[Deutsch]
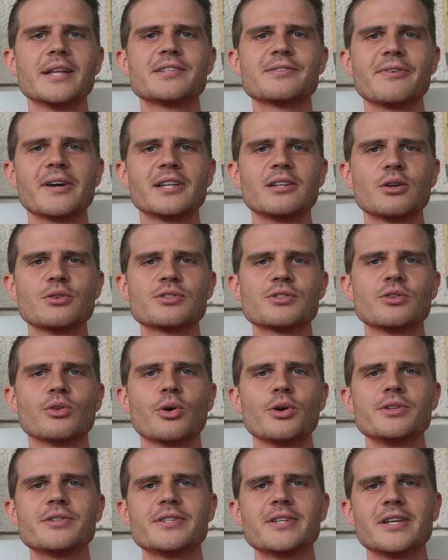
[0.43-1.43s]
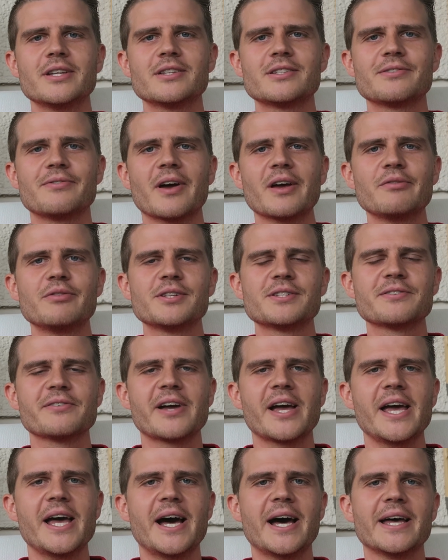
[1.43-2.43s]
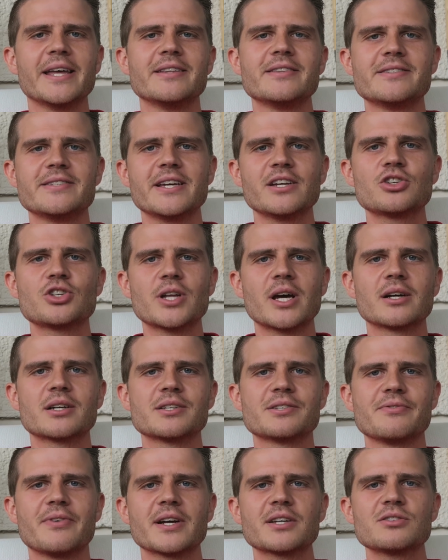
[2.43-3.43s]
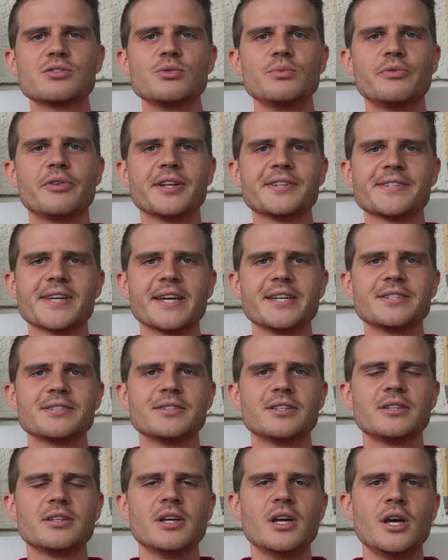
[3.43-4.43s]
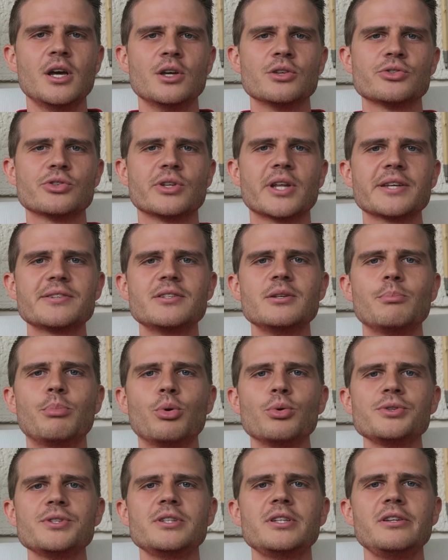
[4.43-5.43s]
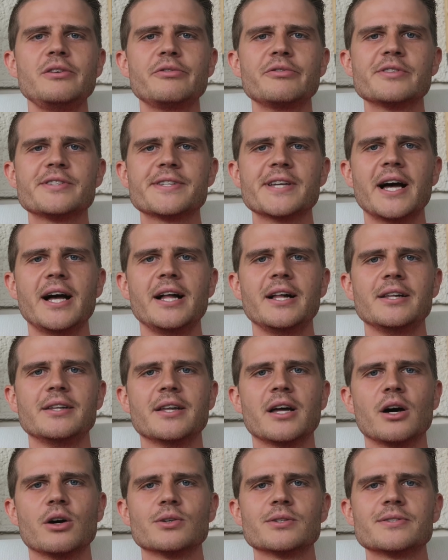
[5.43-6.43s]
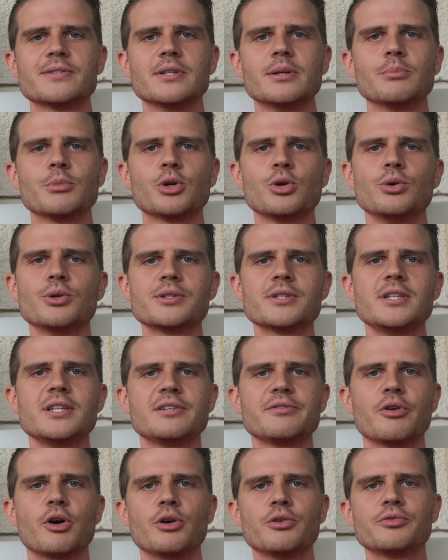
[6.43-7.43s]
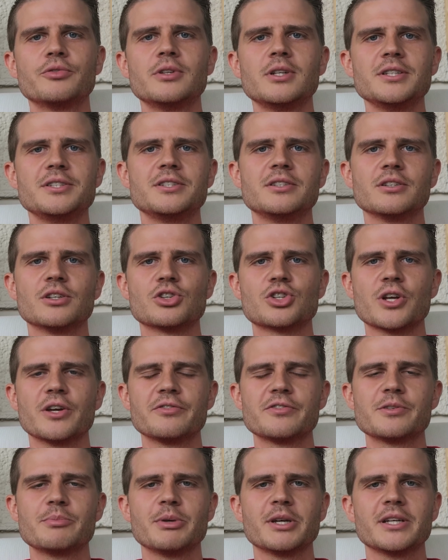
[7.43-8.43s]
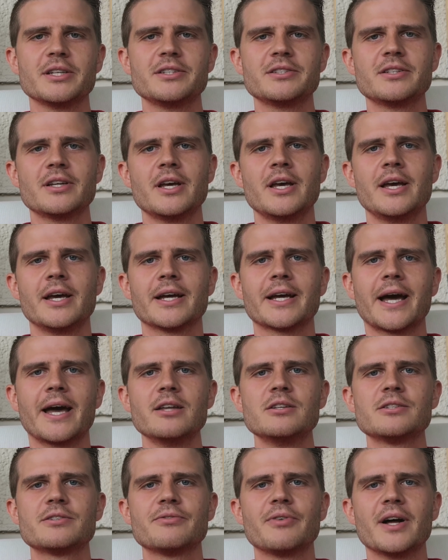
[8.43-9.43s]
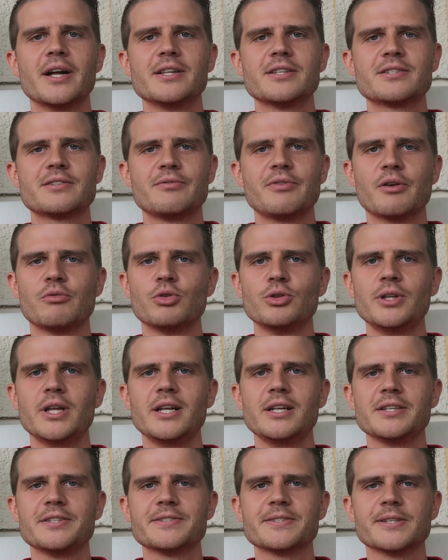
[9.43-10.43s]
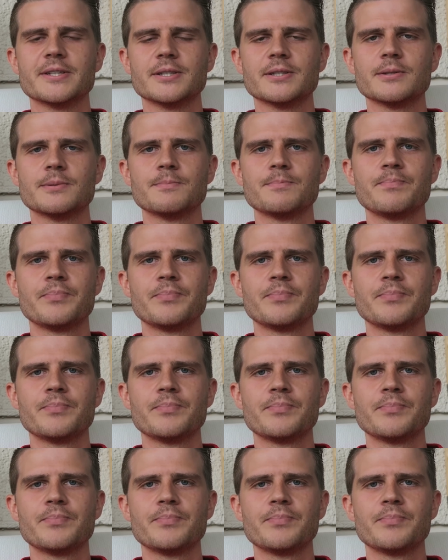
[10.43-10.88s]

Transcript: hat 2019 zweifelsfrei ein sehr starkes Wachstum verzeichnet, sodass die positiven Zahlen aus dem kürzlich veröffentlichten Geschäftsbericht keinesfalls verwunderlich sind.